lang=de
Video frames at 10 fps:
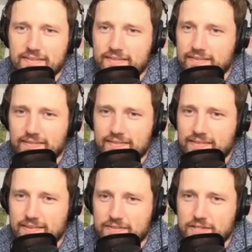äh,
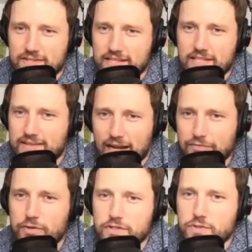sich
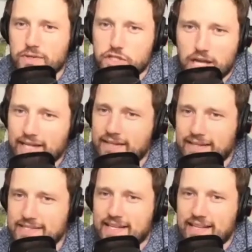dafür zu entscheiden,
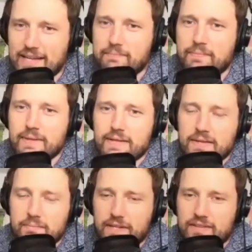jetzt sein Leben
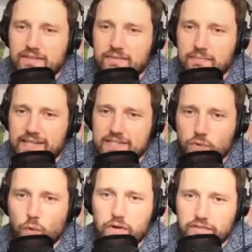mit, mit
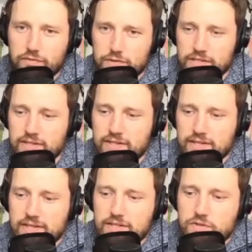diesen Hochgefühlen
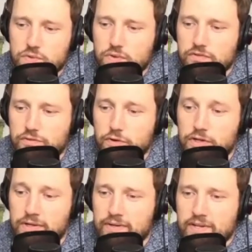zu
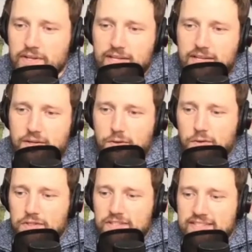füllen.
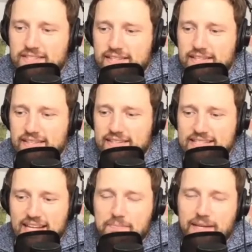Und äh,
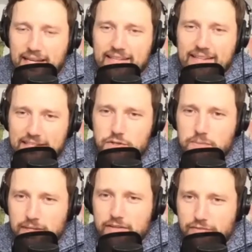das hat mich eigentlich da dazu
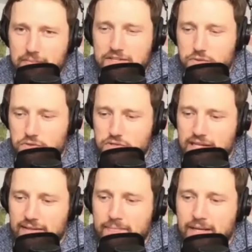gebracht, die Firma so zu
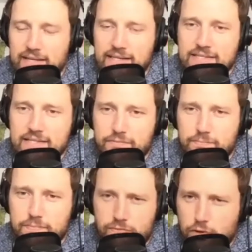nennen. Allerdings die
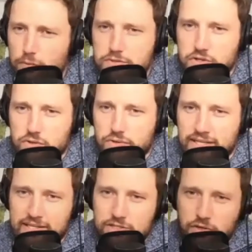
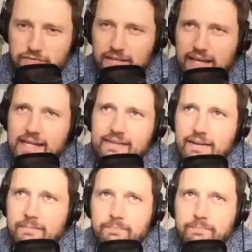Flow-Psychologie, die ist schon viel älter.